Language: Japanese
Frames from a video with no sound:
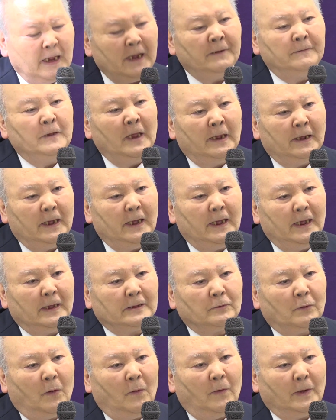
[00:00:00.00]
ね、えっ、ー、
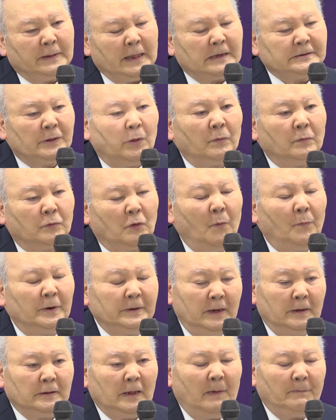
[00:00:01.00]
と、私と共
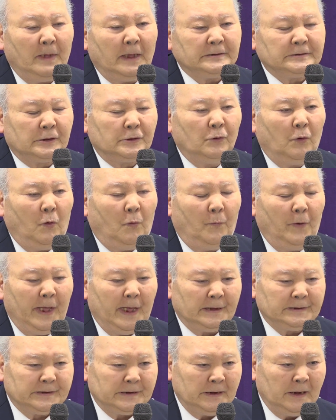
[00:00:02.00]
に魂を燃
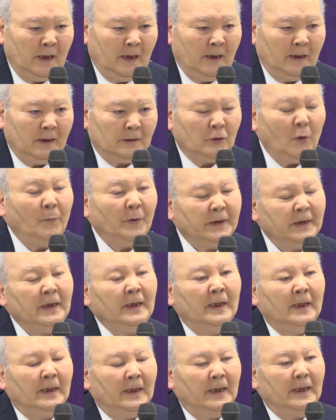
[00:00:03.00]
やし、共
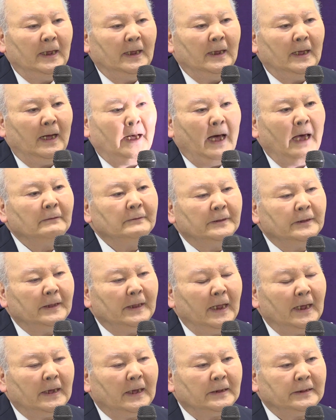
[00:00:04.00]
に、えー、歩ん
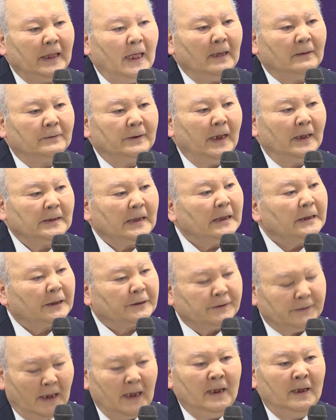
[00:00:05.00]
できてくれたで
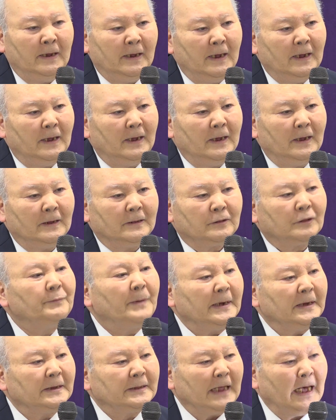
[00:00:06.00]
すね、えー、
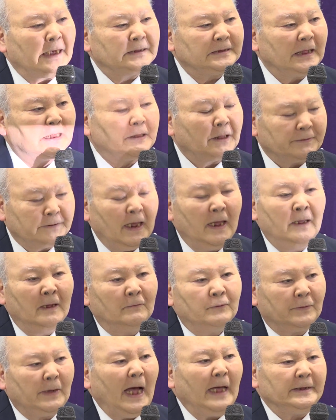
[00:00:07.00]
妻に対してですね、
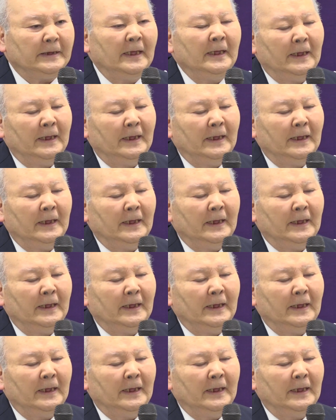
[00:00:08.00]
深い、